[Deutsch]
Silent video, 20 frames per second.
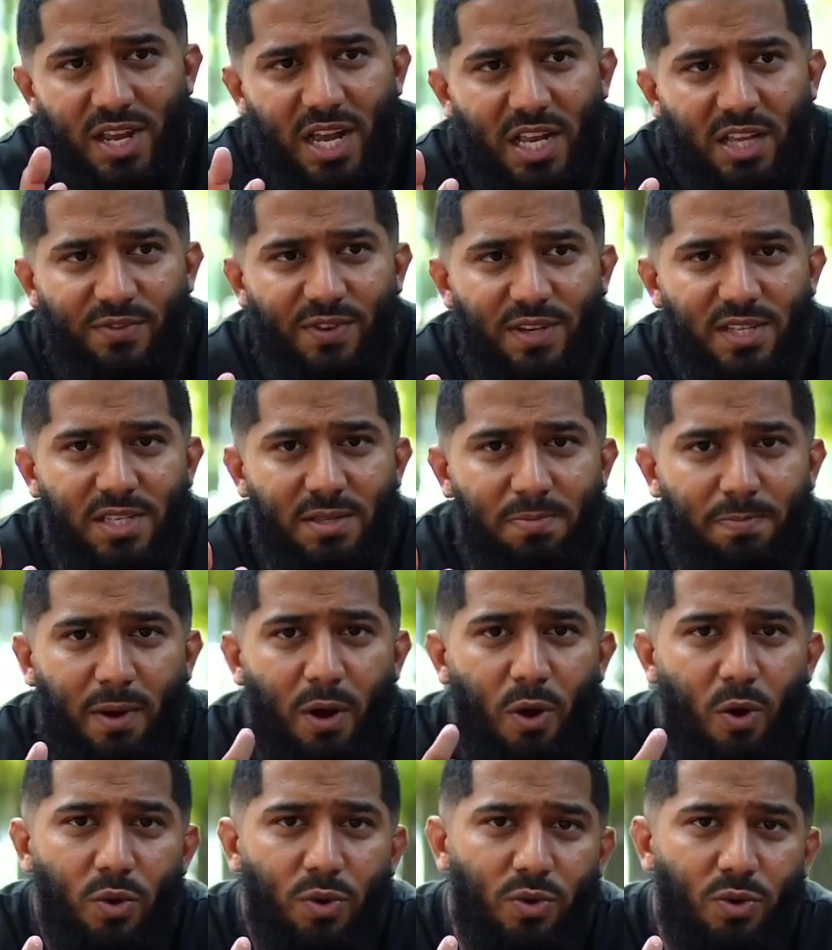wir etwas
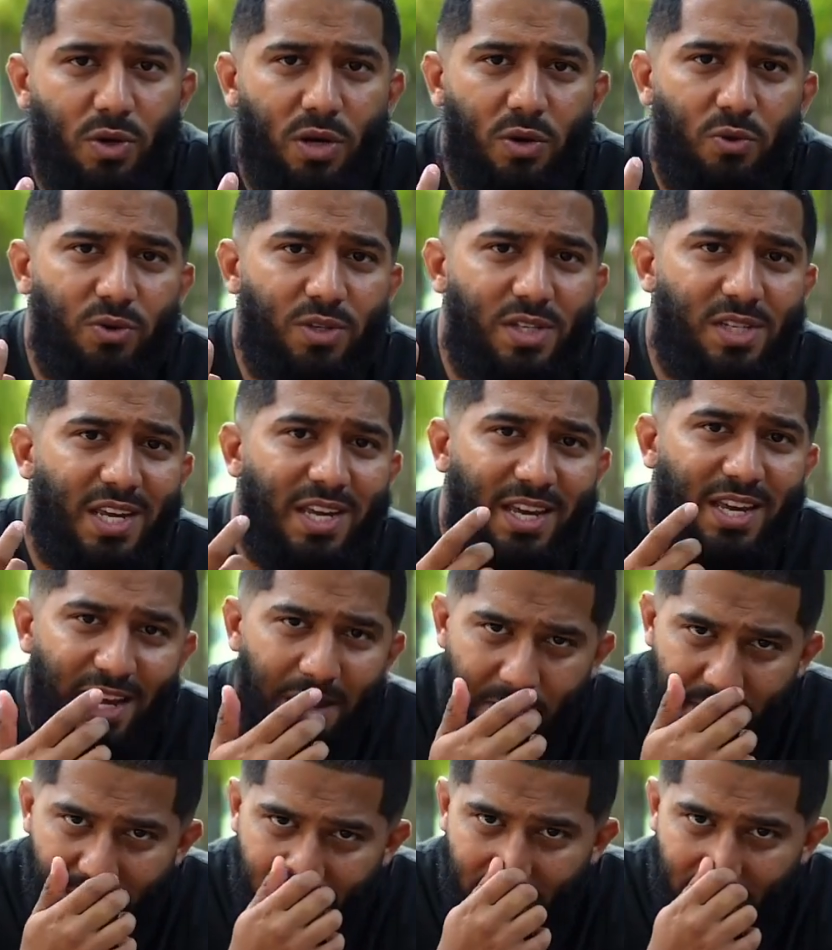brauchen oder uns
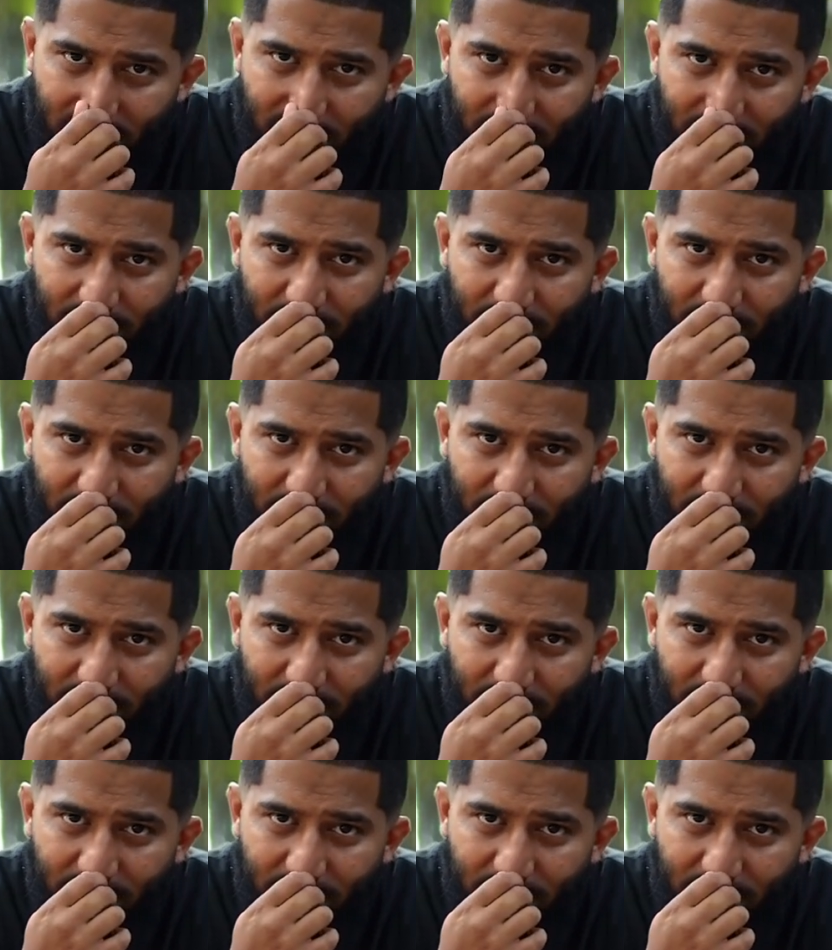gegeben hat.